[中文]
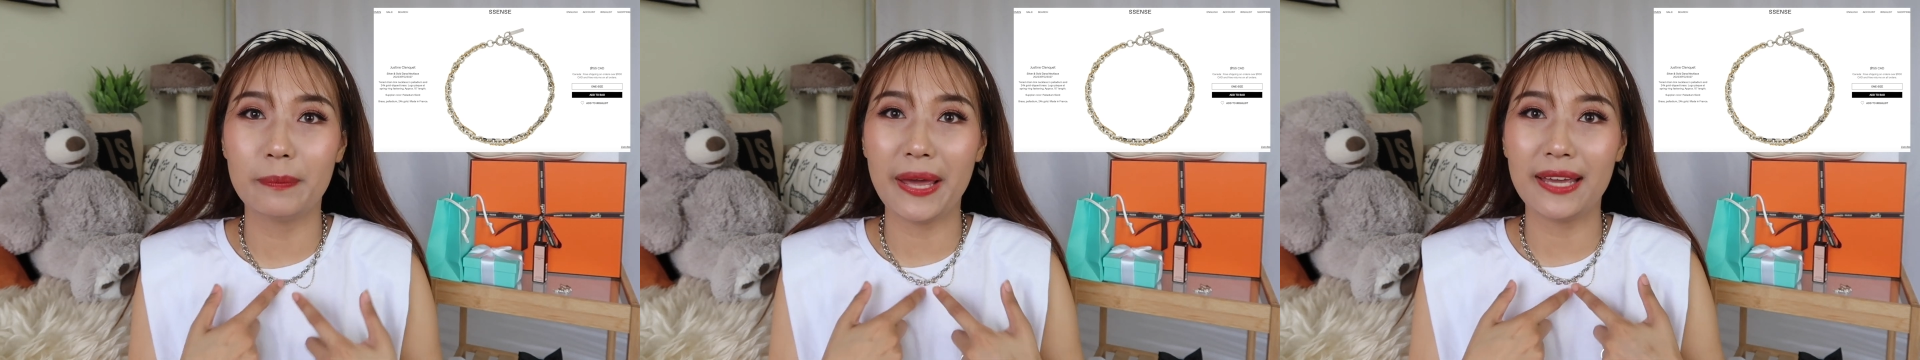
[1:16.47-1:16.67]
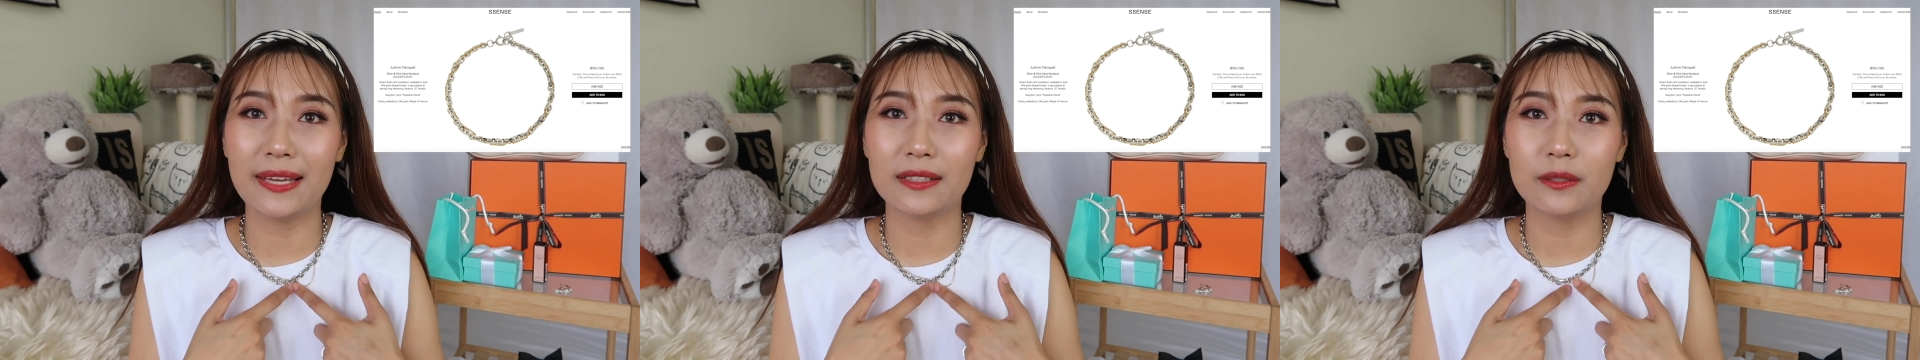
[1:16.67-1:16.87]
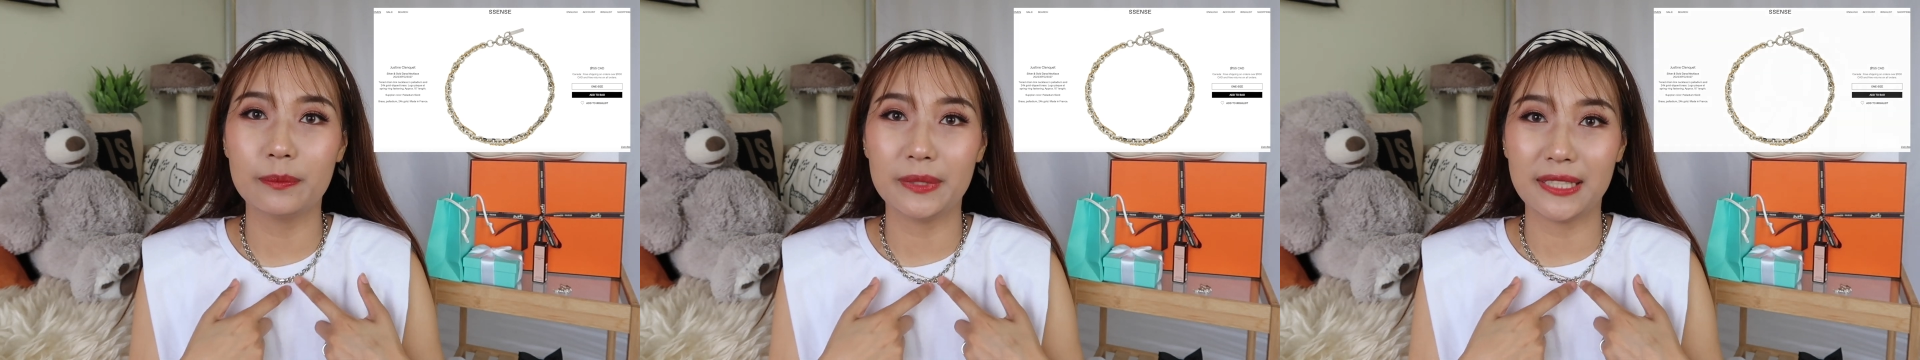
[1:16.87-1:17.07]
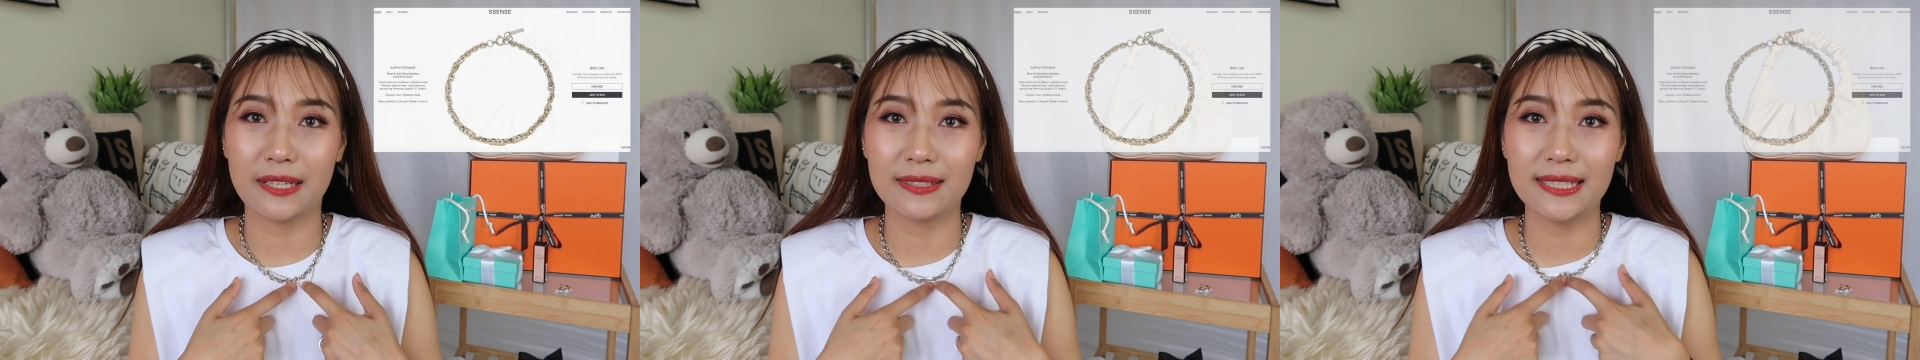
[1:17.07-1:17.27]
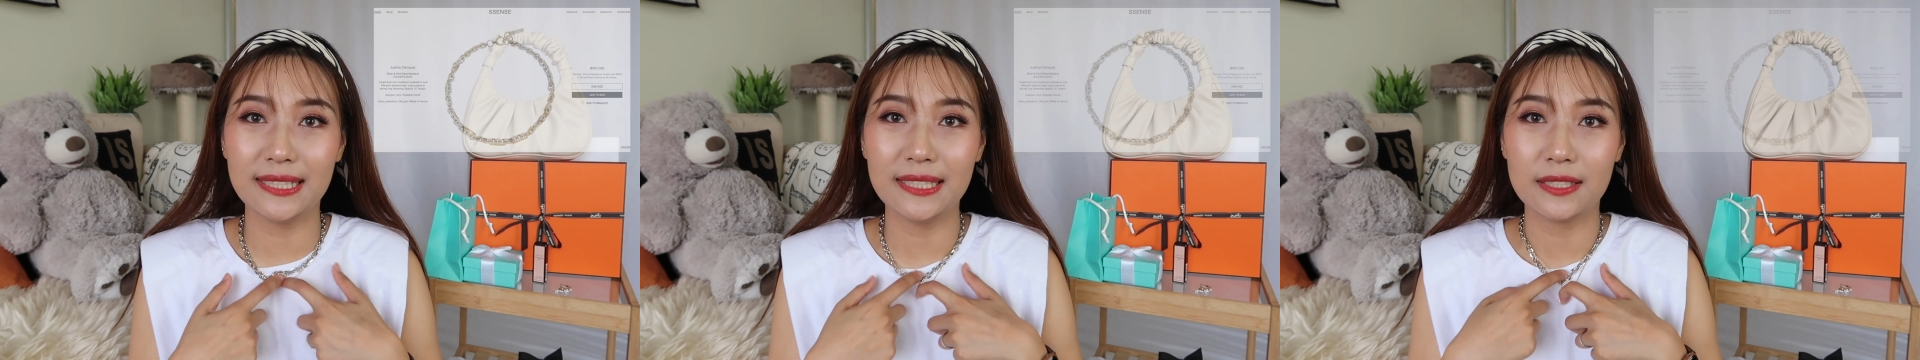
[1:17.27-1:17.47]
配一个比
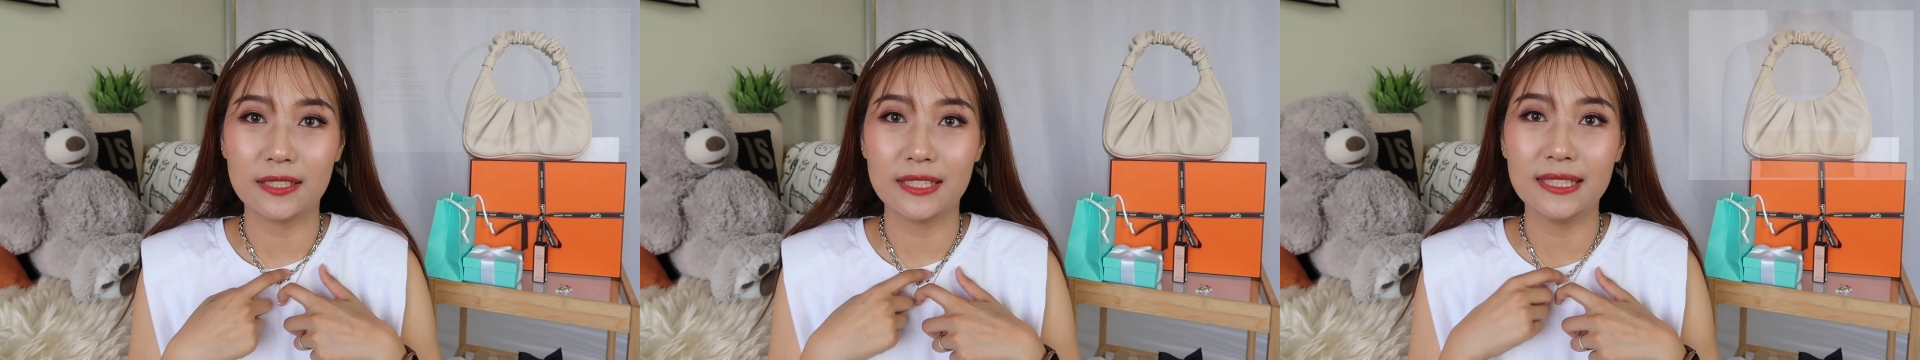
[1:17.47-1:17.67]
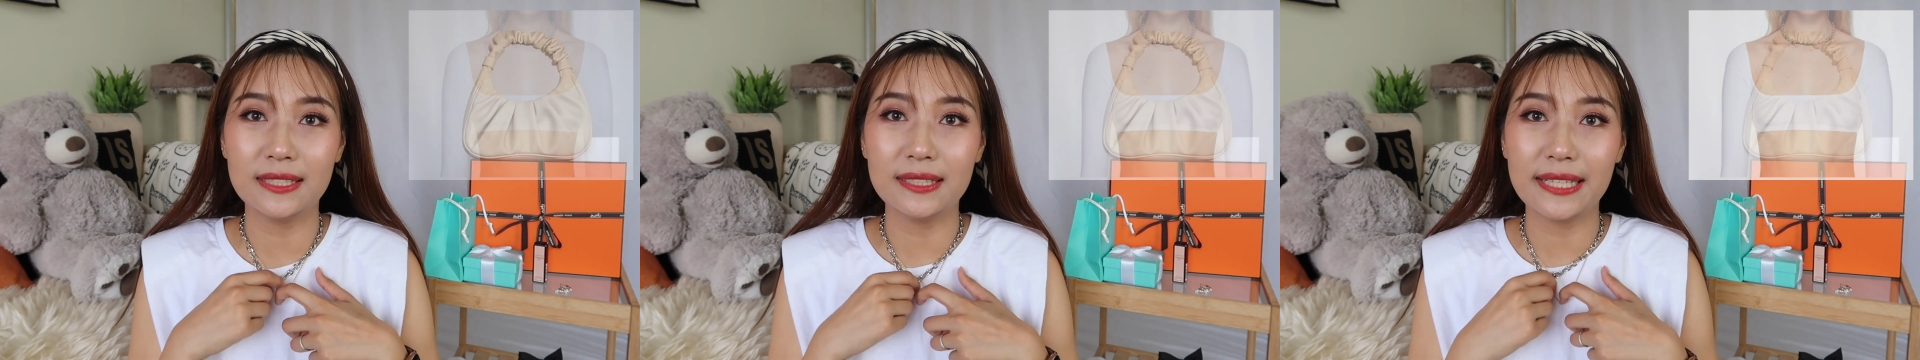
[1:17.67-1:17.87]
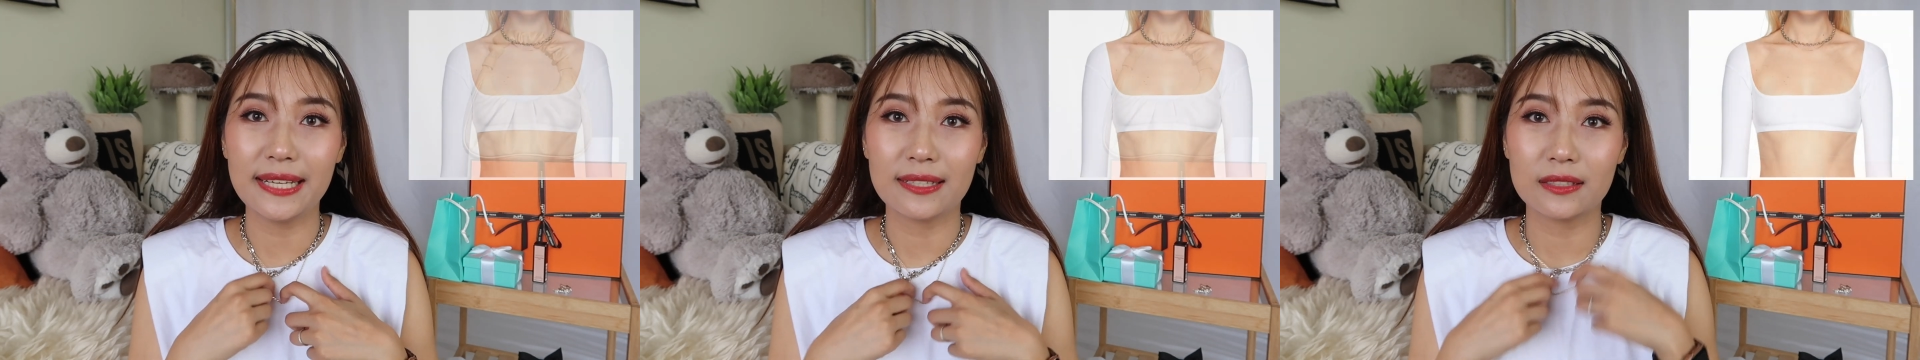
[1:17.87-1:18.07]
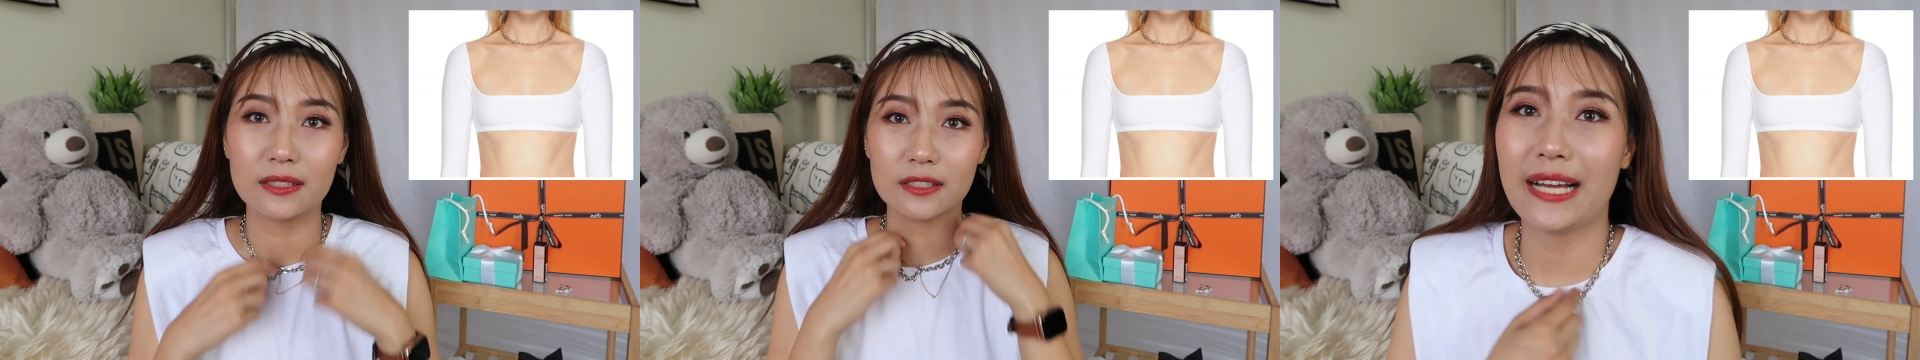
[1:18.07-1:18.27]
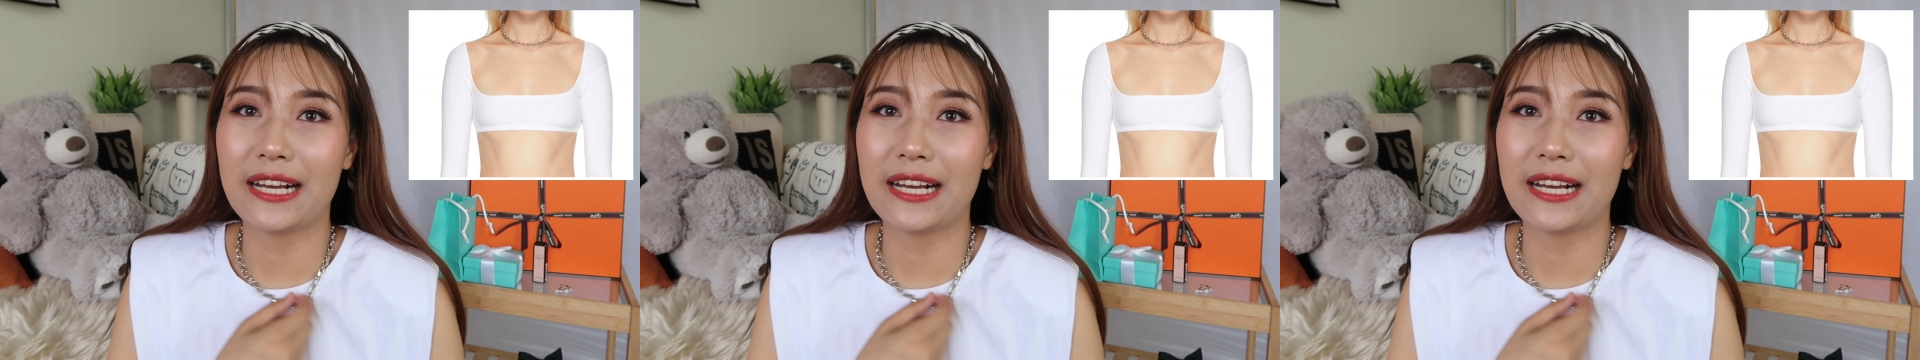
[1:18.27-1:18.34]
较细的金链子，